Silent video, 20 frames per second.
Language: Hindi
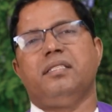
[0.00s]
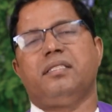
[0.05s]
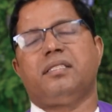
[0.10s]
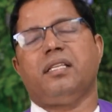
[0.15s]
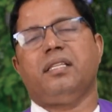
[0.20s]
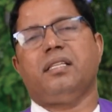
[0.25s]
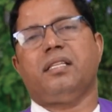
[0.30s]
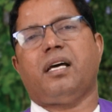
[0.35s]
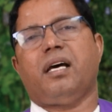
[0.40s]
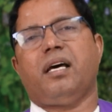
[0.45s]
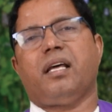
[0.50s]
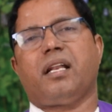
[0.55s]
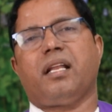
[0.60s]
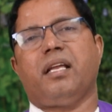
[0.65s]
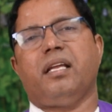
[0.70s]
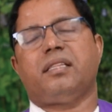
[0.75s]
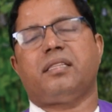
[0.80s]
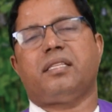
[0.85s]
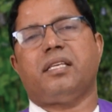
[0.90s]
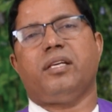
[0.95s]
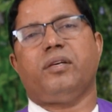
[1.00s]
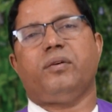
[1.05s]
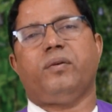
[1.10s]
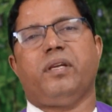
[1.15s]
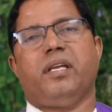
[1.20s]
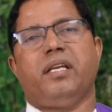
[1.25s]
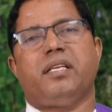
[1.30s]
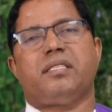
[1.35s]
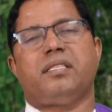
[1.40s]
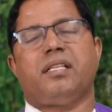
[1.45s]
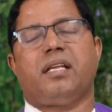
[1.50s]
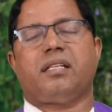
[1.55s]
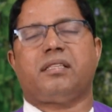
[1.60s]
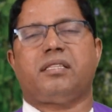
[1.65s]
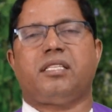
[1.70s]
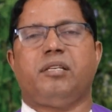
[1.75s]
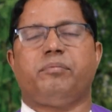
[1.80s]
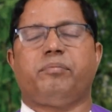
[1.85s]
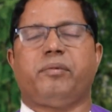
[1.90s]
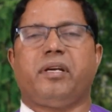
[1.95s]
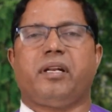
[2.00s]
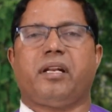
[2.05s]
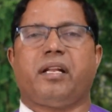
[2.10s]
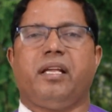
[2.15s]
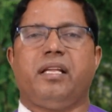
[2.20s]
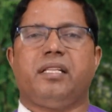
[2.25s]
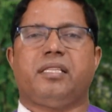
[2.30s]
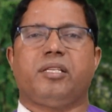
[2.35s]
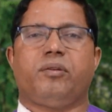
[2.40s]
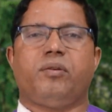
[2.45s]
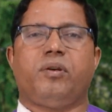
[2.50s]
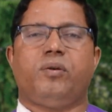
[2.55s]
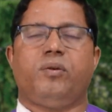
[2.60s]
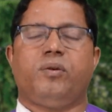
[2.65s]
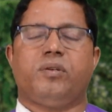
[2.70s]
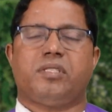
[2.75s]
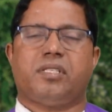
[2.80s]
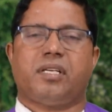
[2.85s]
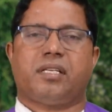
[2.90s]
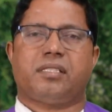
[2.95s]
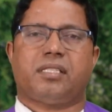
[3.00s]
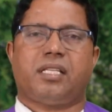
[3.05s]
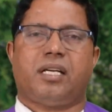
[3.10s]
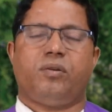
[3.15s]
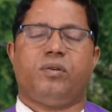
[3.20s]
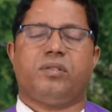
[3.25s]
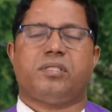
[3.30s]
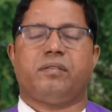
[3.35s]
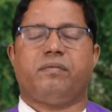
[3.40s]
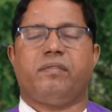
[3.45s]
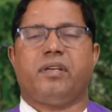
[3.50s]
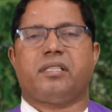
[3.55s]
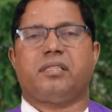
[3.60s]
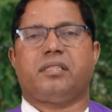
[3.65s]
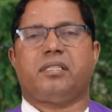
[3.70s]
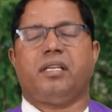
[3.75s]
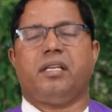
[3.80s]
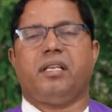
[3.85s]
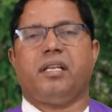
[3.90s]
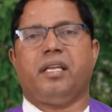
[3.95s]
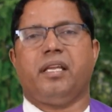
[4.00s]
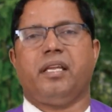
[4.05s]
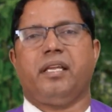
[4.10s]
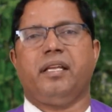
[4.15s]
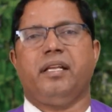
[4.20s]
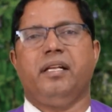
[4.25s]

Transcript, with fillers: जिंदा रहते हुए इस धरती पर रहते हुए हो सकता उस व्यक्ति ने